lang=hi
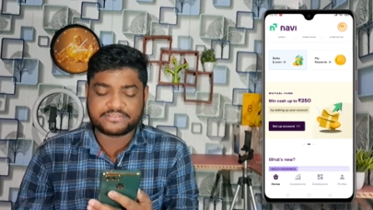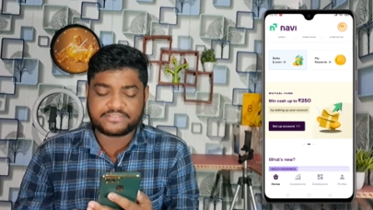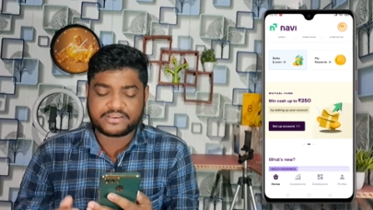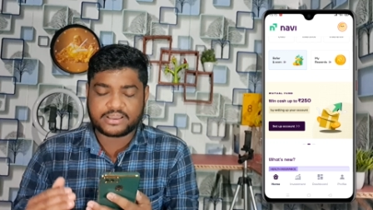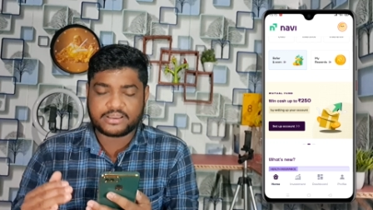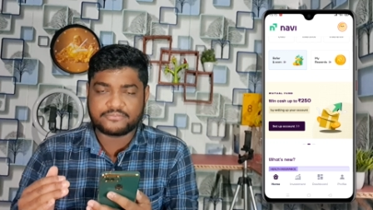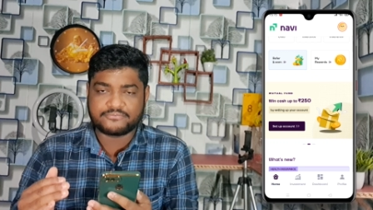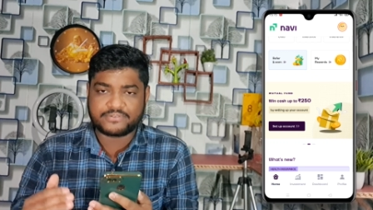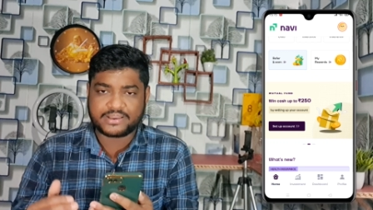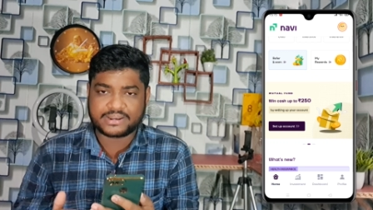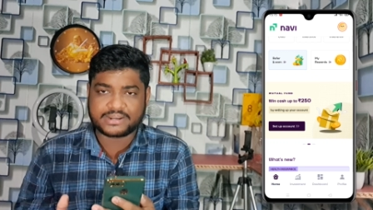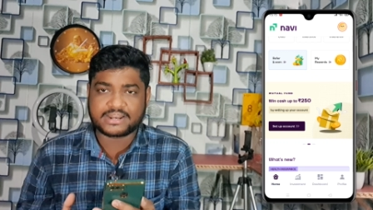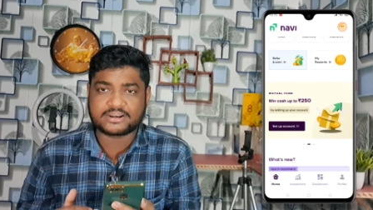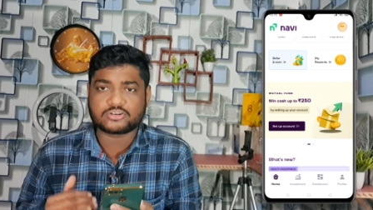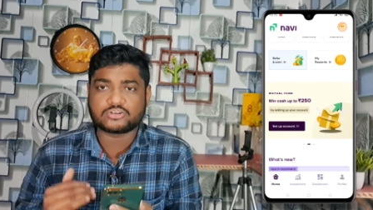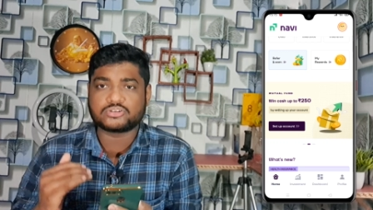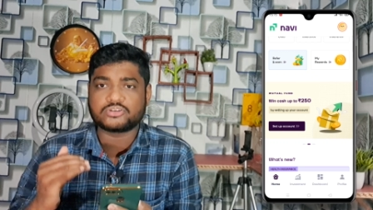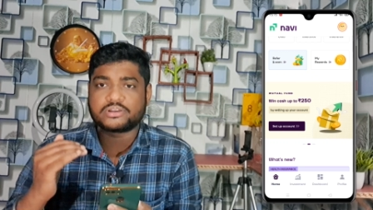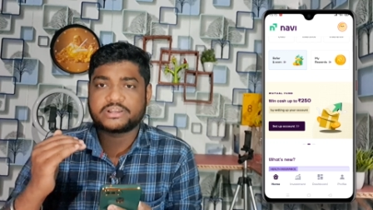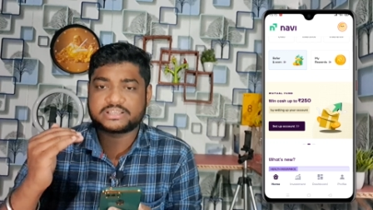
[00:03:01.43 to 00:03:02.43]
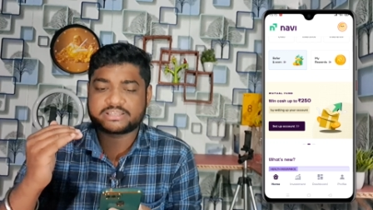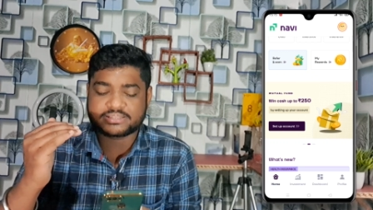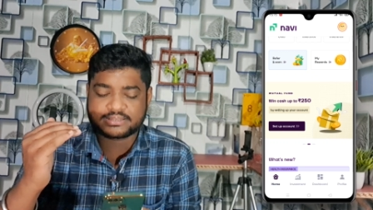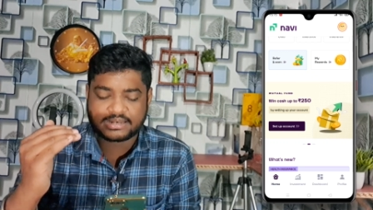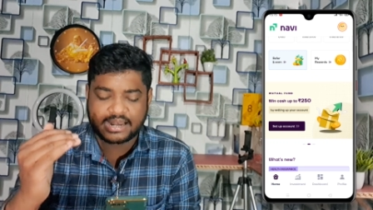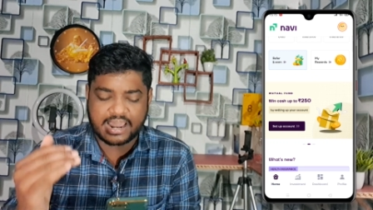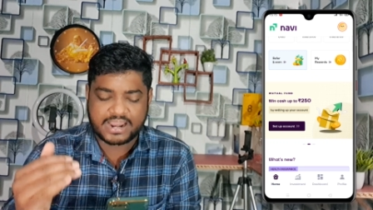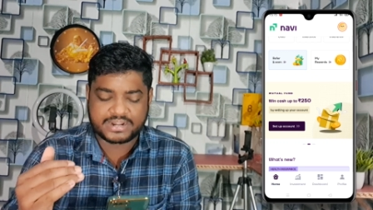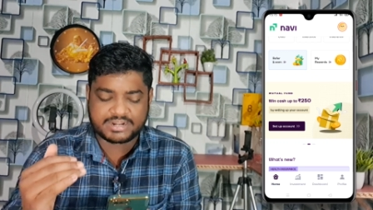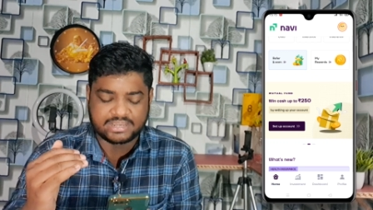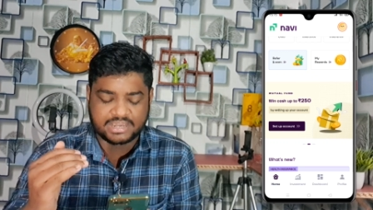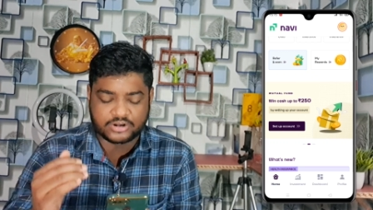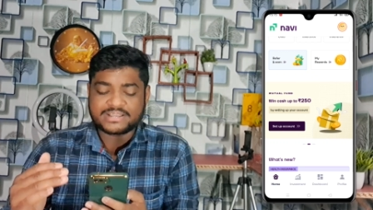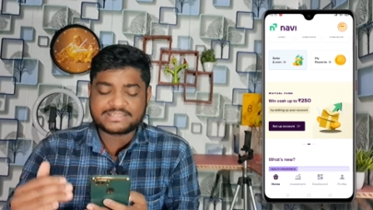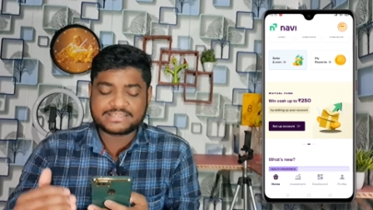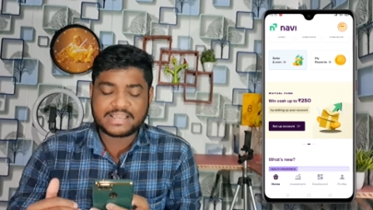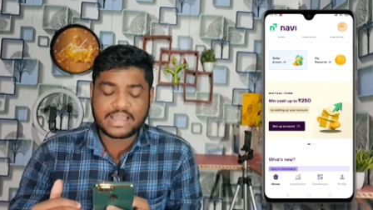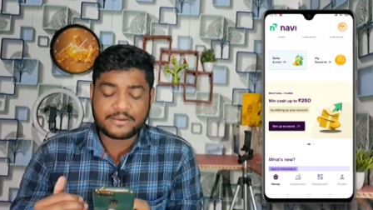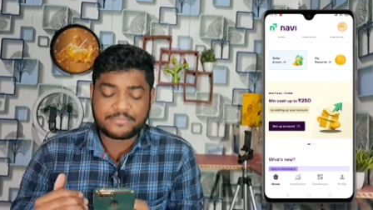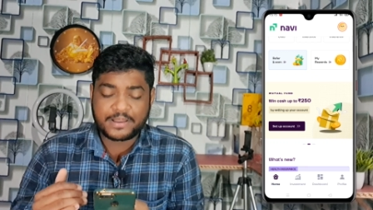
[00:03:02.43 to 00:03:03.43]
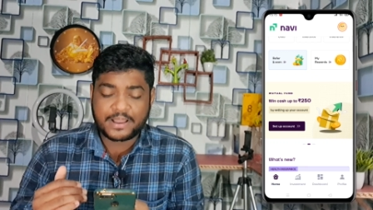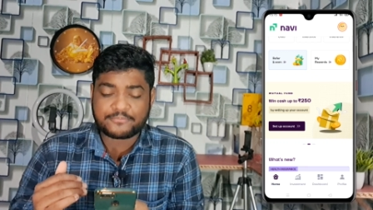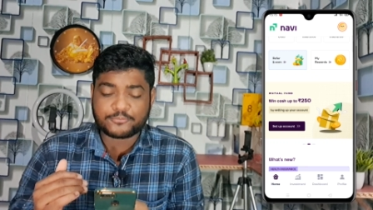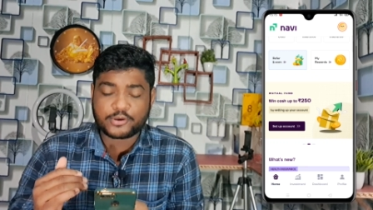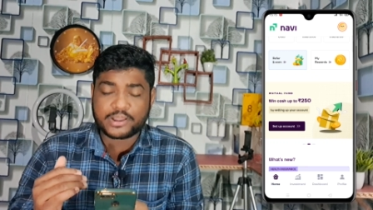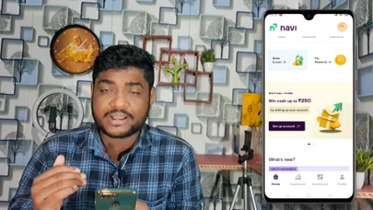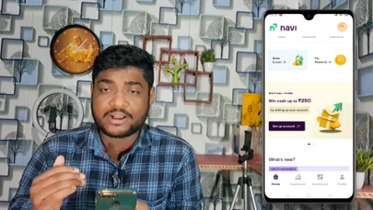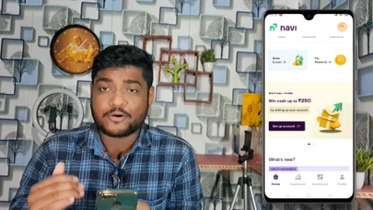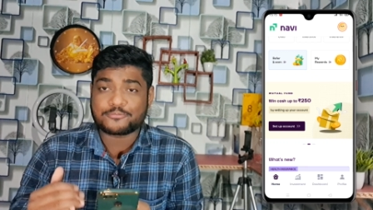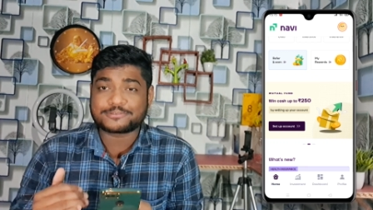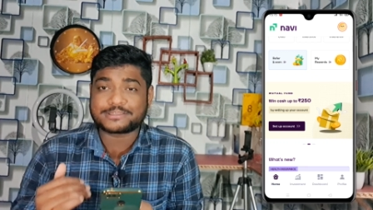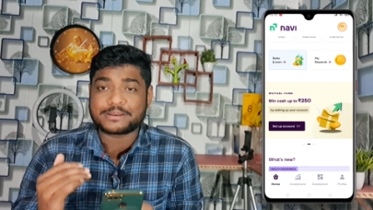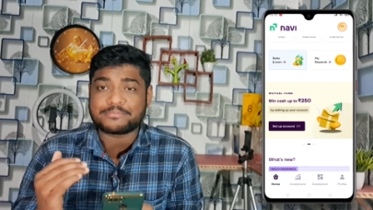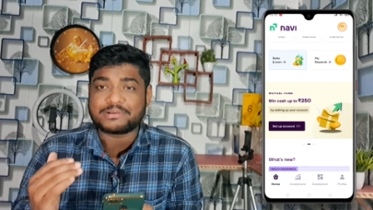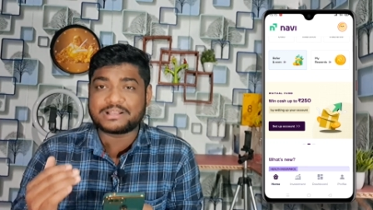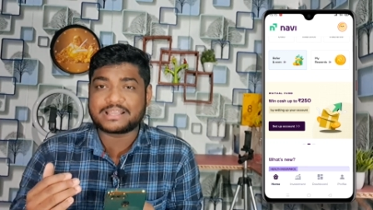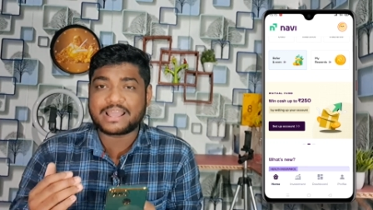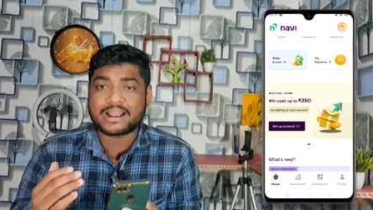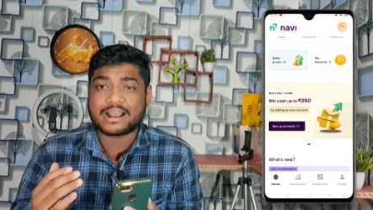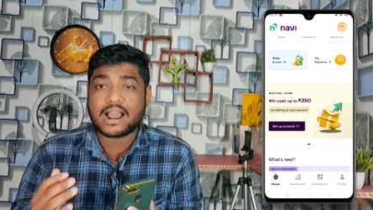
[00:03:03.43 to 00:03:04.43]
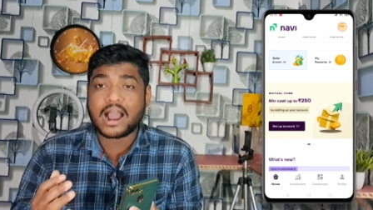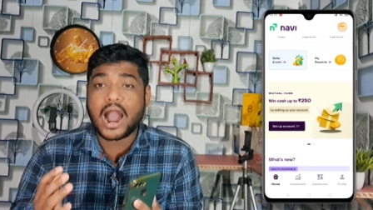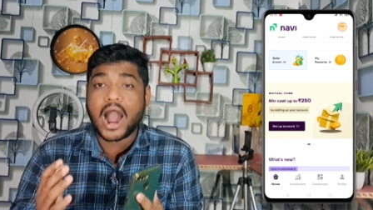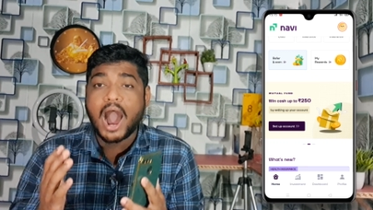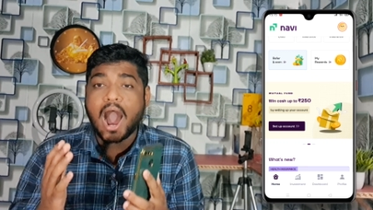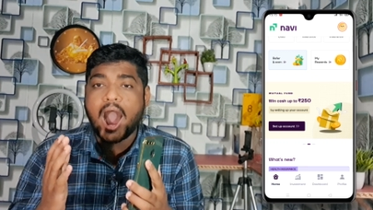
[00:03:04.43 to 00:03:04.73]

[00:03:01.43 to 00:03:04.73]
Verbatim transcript: ही बैनर को जो ये स्लाइड करोगे यहाँ पे आपको एक ऑप्शन मिल जाएगा